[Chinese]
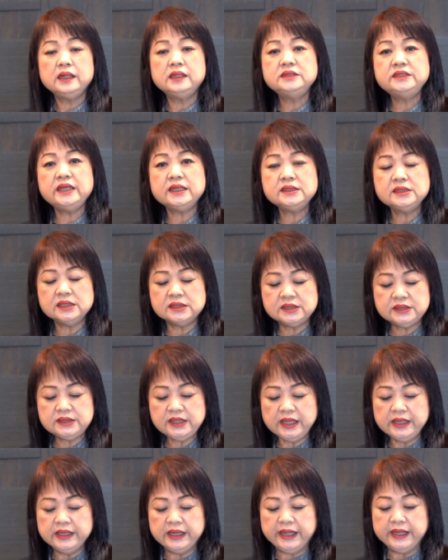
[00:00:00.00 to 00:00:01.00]
接着
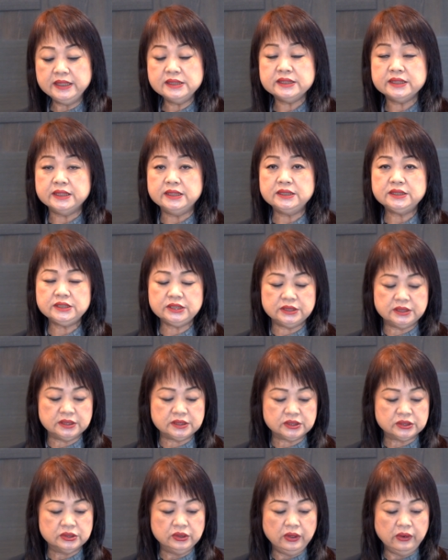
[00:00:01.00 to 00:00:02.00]
圣灵行事的
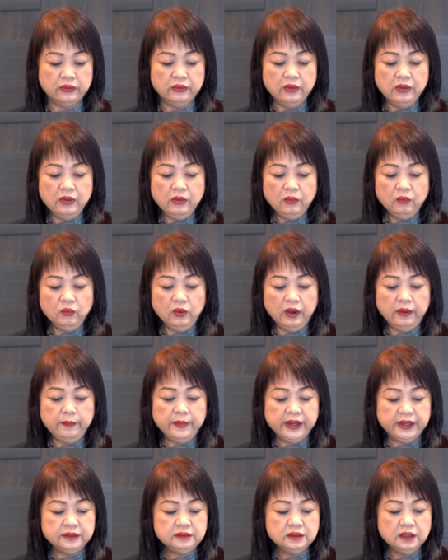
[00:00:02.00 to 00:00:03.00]
时候，我
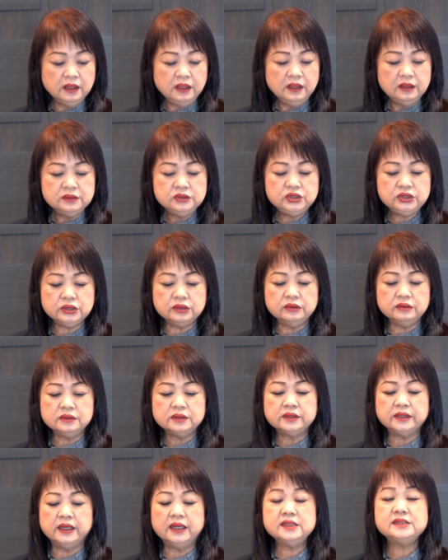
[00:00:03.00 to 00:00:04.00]
们就
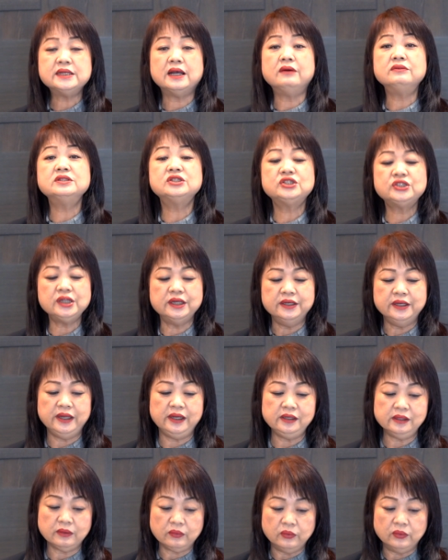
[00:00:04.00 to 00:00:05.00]
得着圣
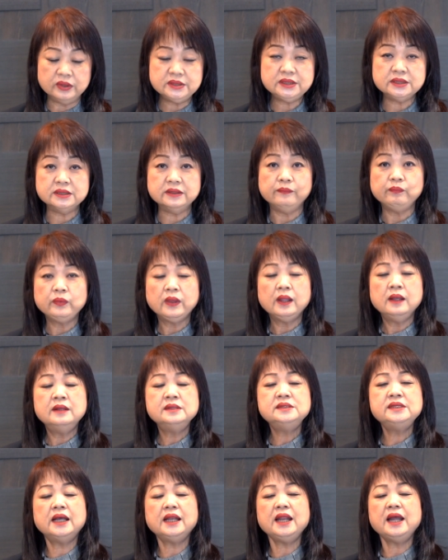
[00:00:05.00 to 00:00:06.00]
灵的果子。
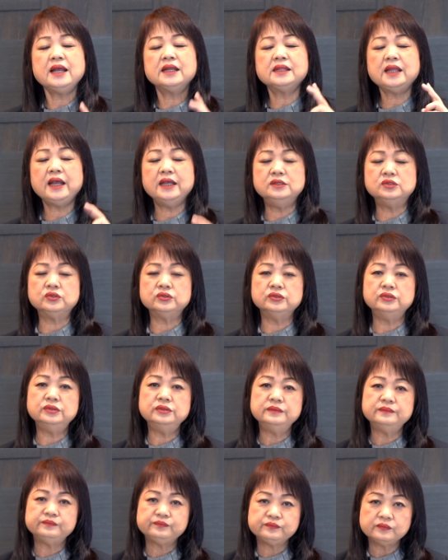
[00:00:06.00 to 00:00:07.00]
加拉太书，
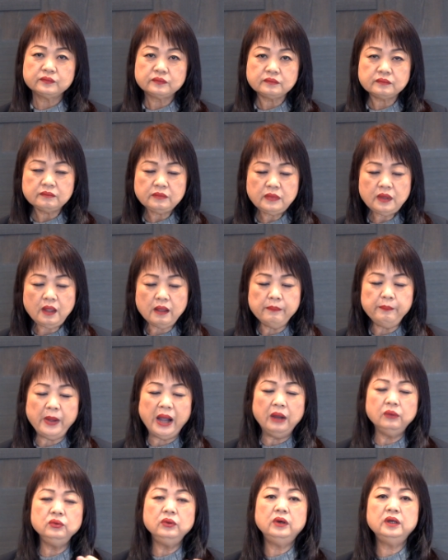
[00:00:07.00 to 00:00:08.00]

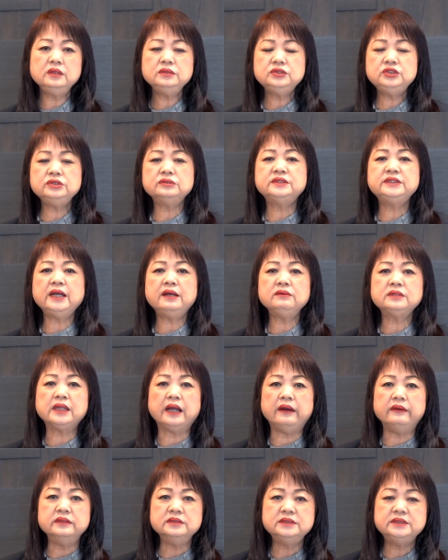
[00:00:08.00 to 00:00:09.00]
保罗就教
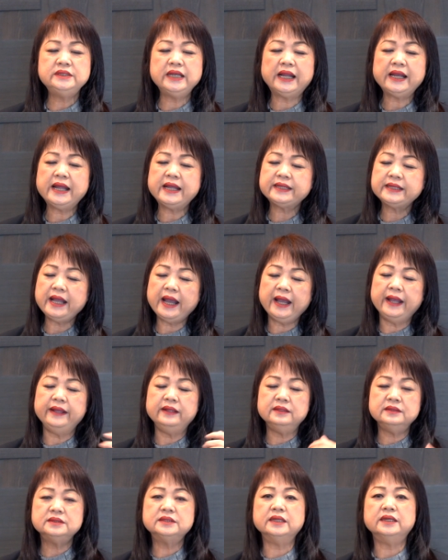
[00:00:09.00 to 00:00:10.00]
导加拉太
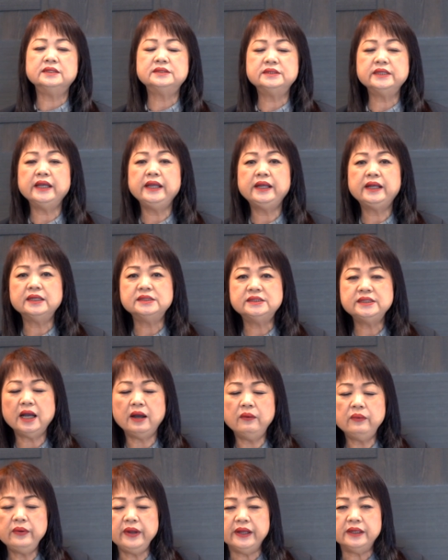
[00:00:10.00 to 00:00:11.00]
的这一个
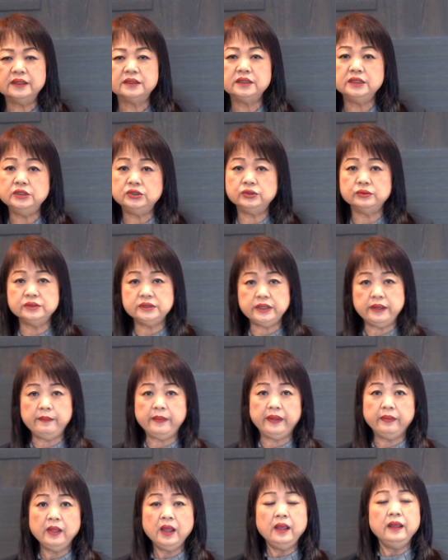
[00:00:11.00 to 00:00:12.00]
教会的弟兄姐
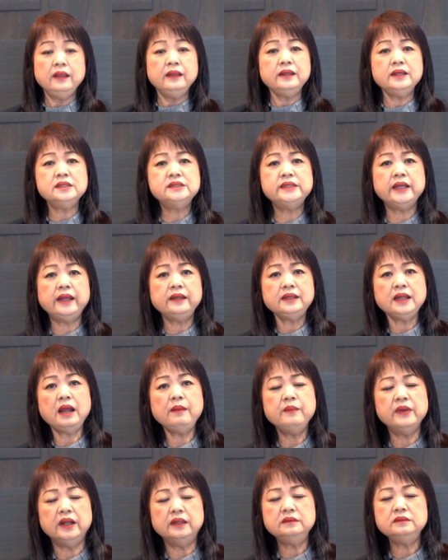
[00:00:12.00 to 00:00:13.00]
妹，以前他
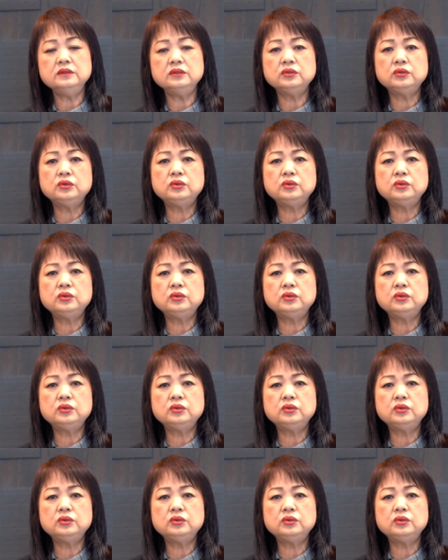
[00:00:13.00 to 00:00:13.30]
们